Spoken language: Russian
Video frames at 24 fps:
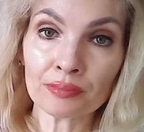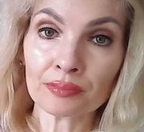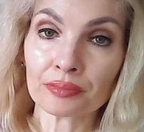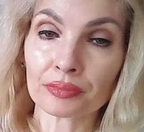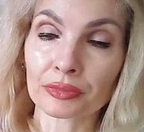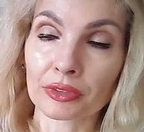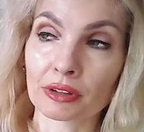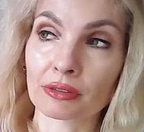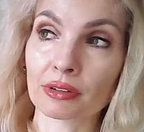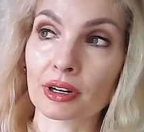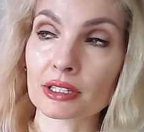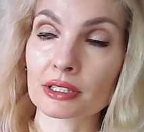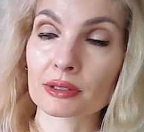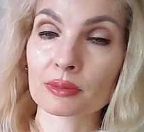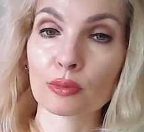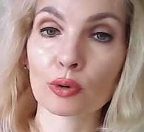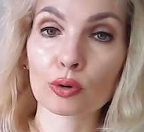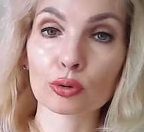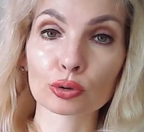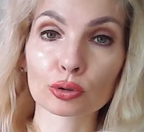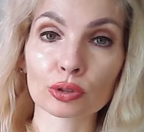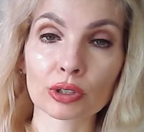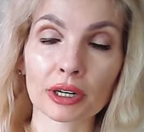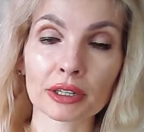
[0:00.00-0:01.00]
вас
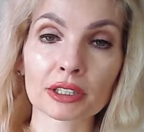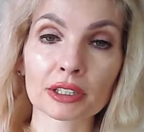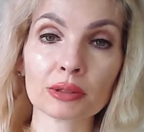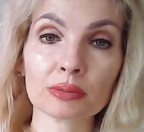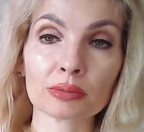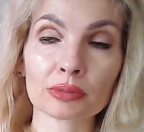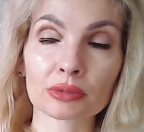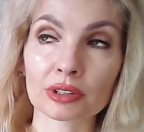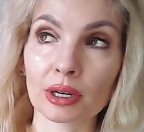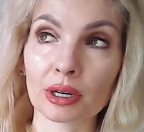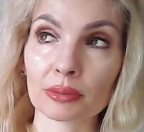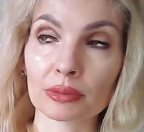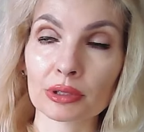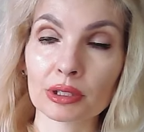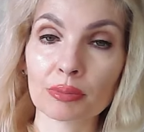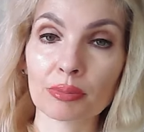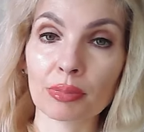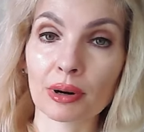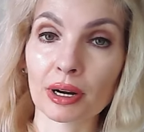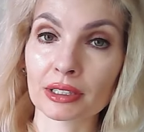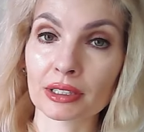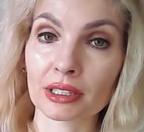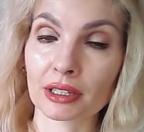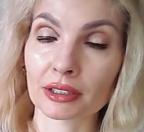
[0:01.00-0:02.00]
могут каким-то там
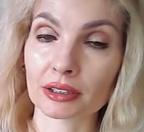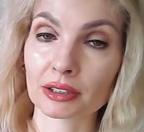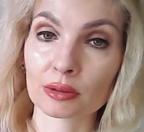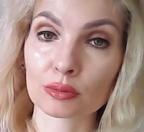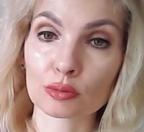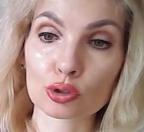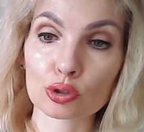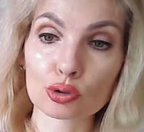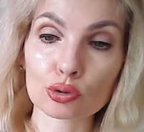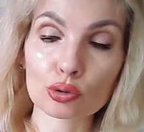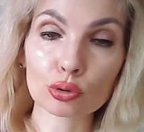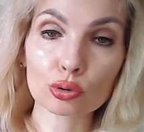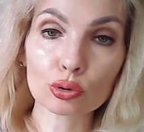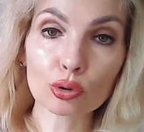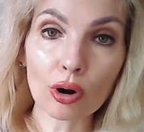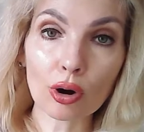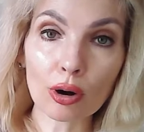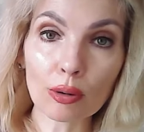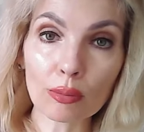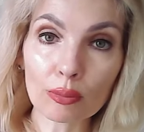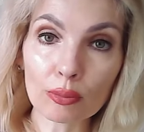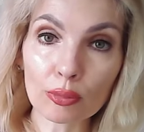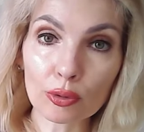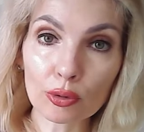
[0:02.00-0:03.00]
непонятным
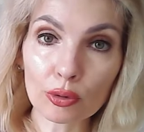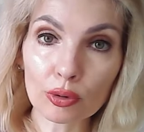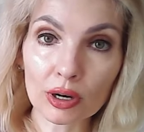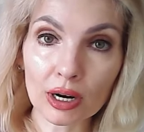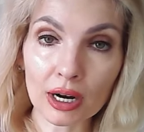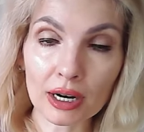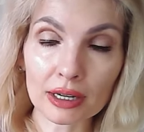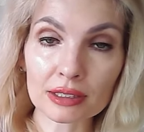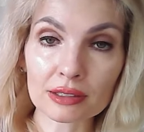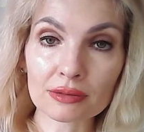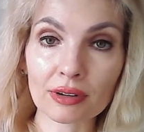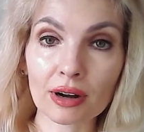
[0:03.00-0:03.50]
судом пугать,